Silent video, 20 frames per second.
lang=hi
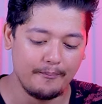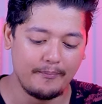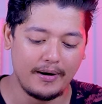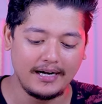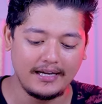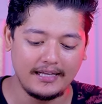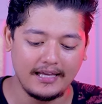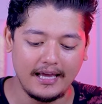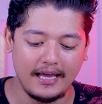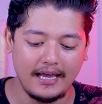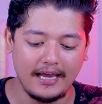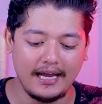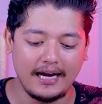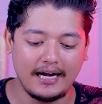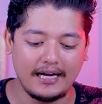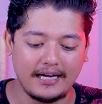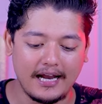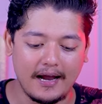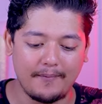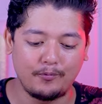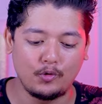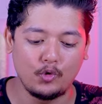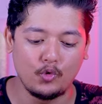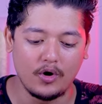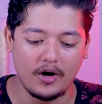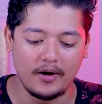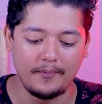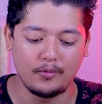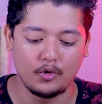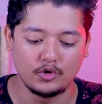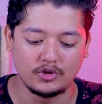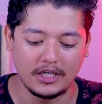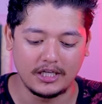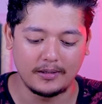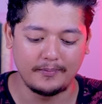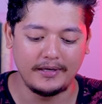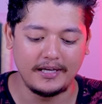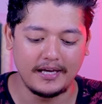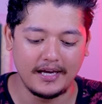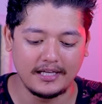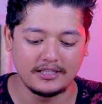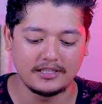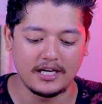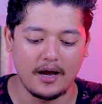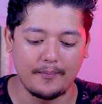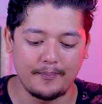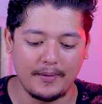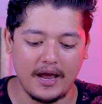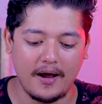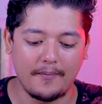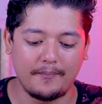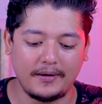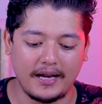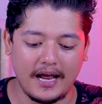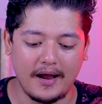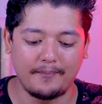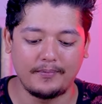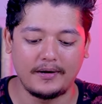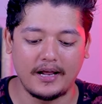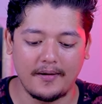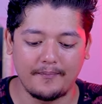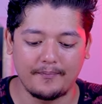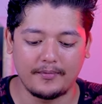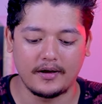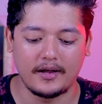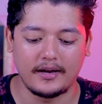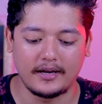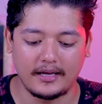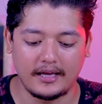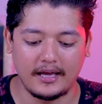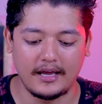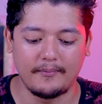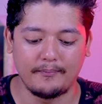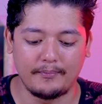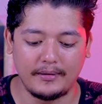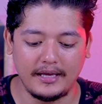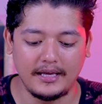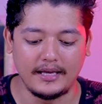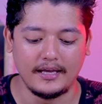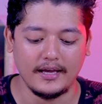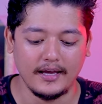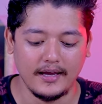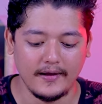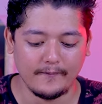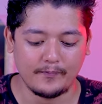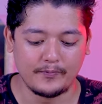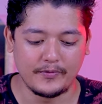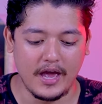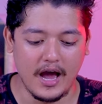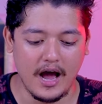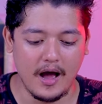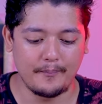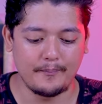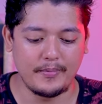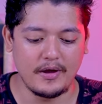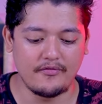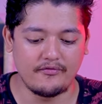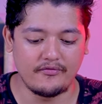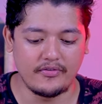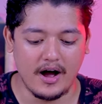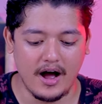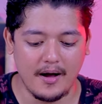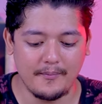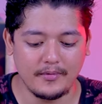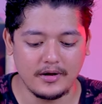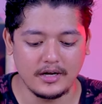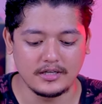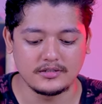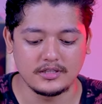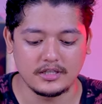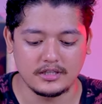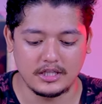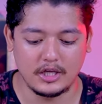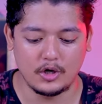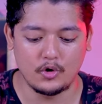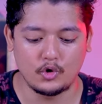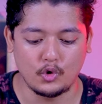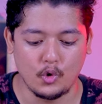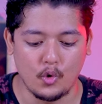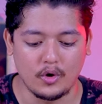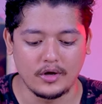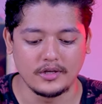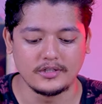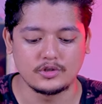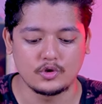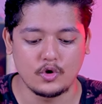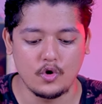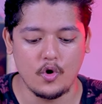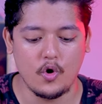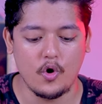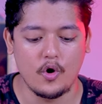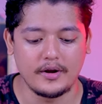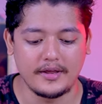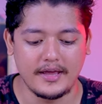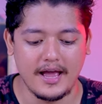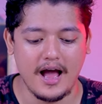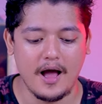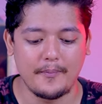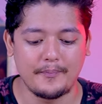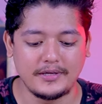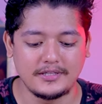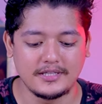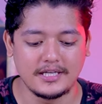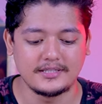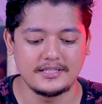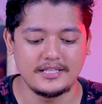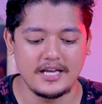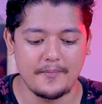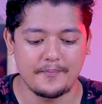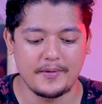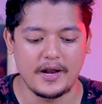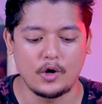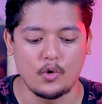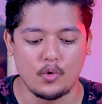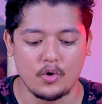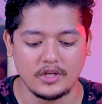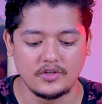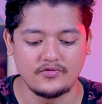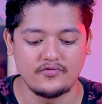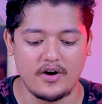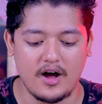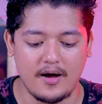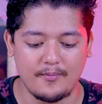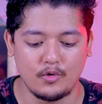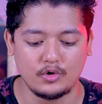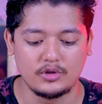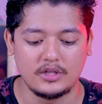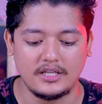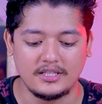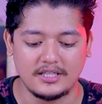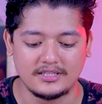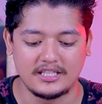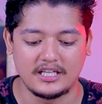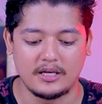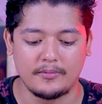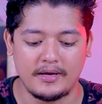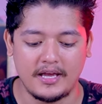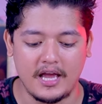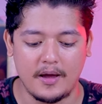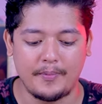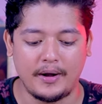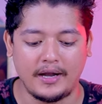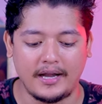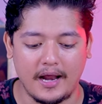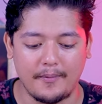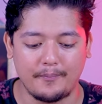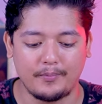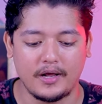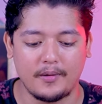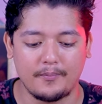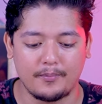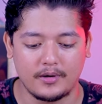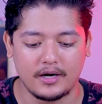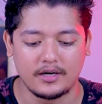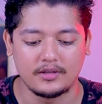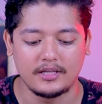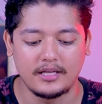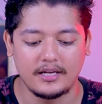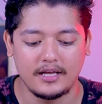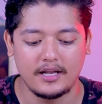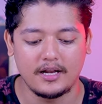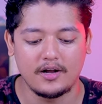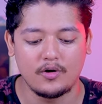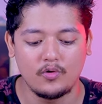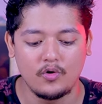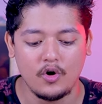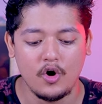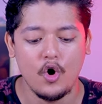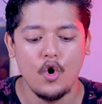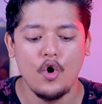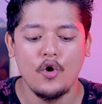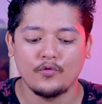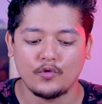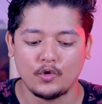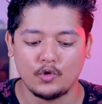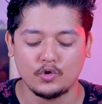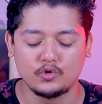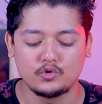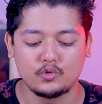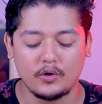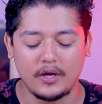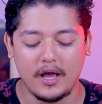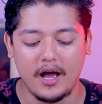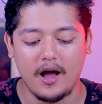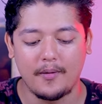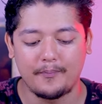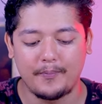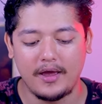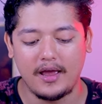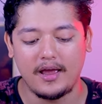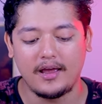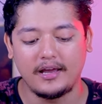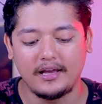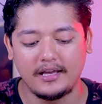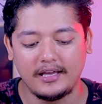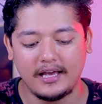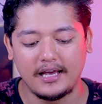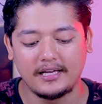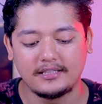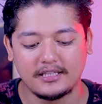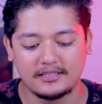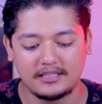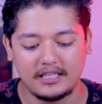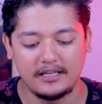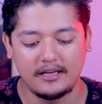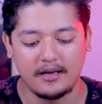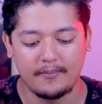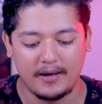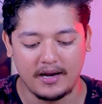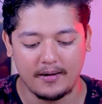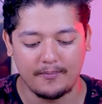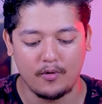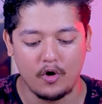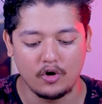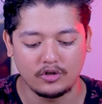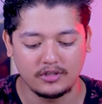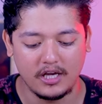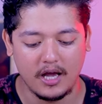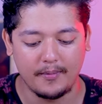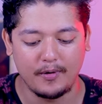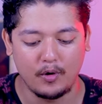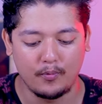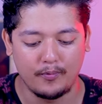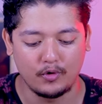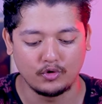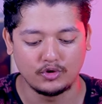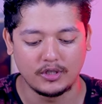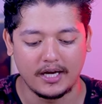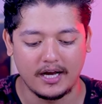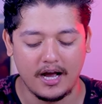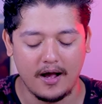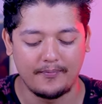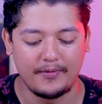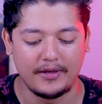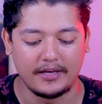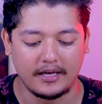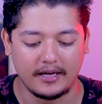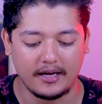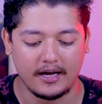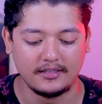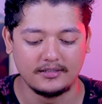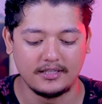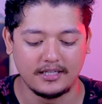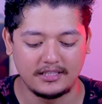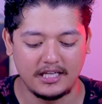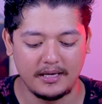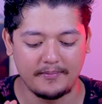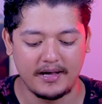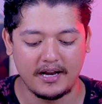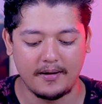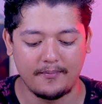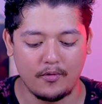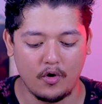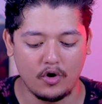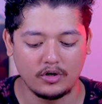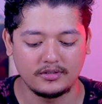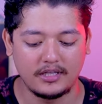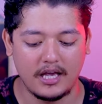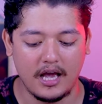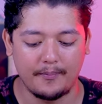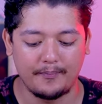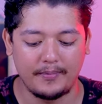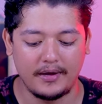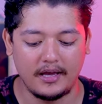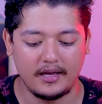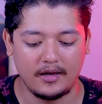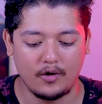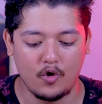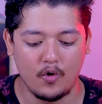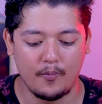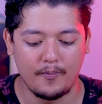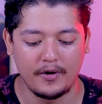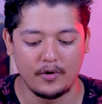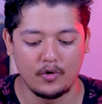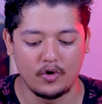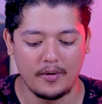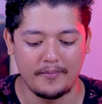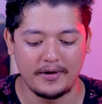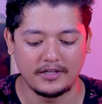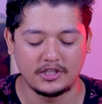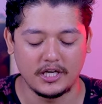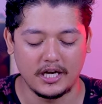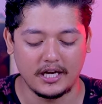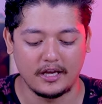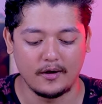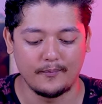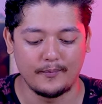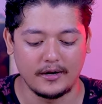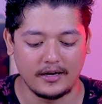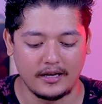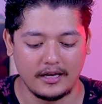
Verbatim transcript: बट ये एक टैप टू अन प्रोजेक्ट भी है जहाँ पे आप टैप टैप करके भी यहाँ पे फार्म कर सकते हो टोकन्स को और यहाँ पे जैसे ही आपके टोकन्स फार्म होते हैं जैसे कि मैं यहाँ पर टैप टैप करते रह रहा हूँ तो दोस्तों यहाँ पे ये जैसे ही हमारा बॉक्स यहाँ पे ओपन हो जाएगा आप देखिएगा जैसे ही हमारा बॉक्स यहाँ पे ओपन होगा मैं चेक के ऊपर